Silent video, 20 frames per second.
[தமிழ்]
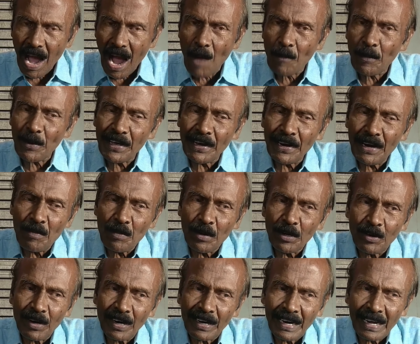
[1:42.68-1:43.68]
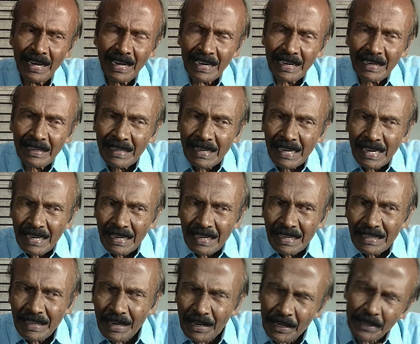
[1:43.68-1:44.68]
அப்போ என்ன பண்ணுவாங்கன்னா
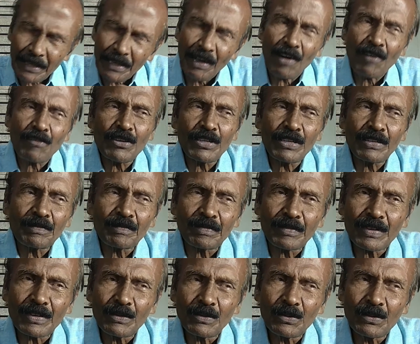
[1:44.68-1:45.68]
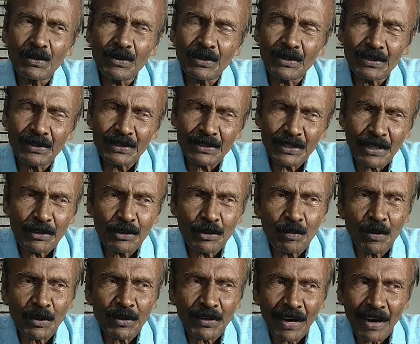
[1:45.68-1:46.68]
எங்கேயாவது ஒரு சந்து
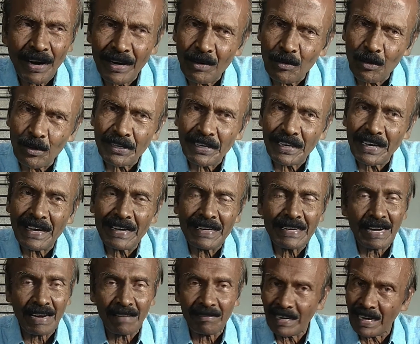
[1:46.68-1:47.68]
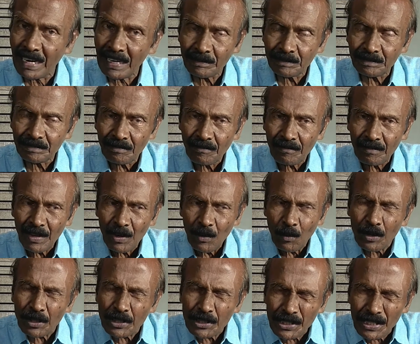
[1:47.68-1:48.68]
பந்தான ஒரு ஏரியாவில்
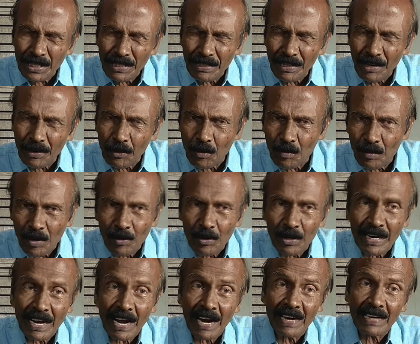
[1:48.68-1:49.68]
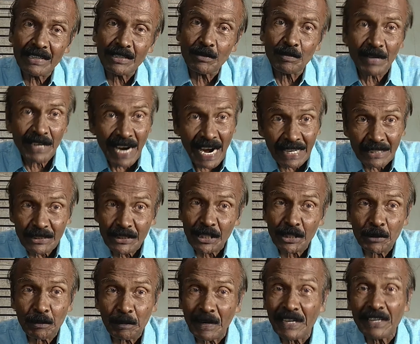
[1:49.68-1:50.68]
ஒரு சின்ன ரூமில் ஒரு நாலஞ்சு பேர்
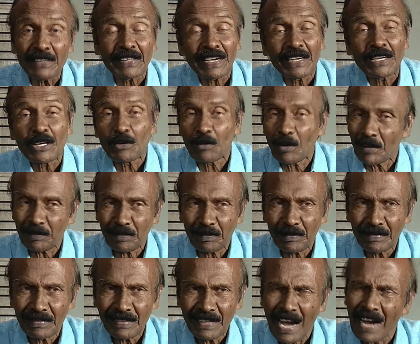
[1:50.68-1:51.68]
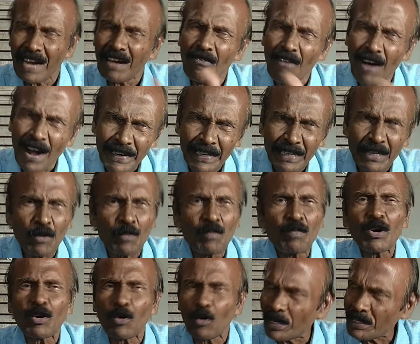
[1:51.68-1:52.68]
அட்ஜஸ்ட் பண்ணி தங்கிக்குவோம் அங்கே வாடகை
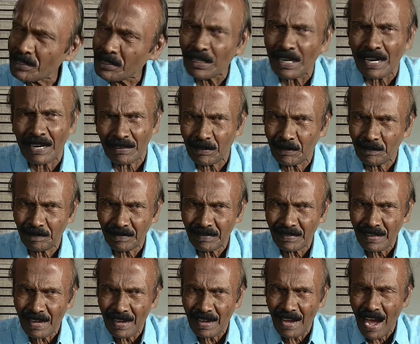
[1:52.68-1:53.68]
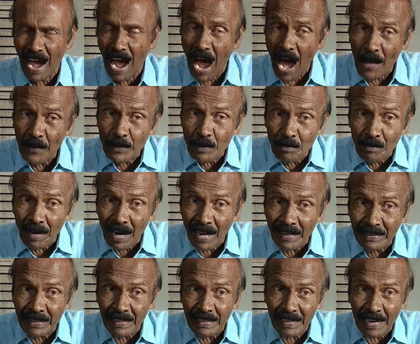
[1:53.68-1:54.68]
ரொம்ப குறைச்சலாக இருக்கும் அது
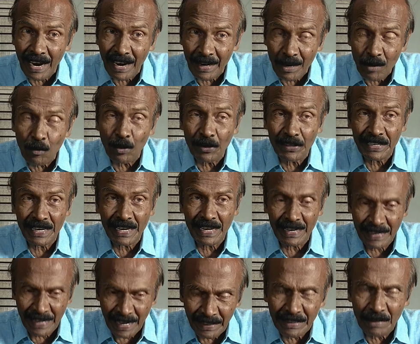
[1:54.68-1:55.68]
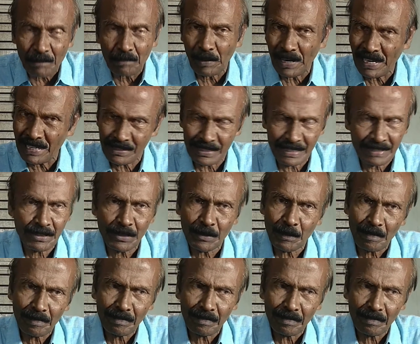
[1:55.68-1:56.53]
மாதிரியான ஒரு ஏரியா த பிளேசஸ்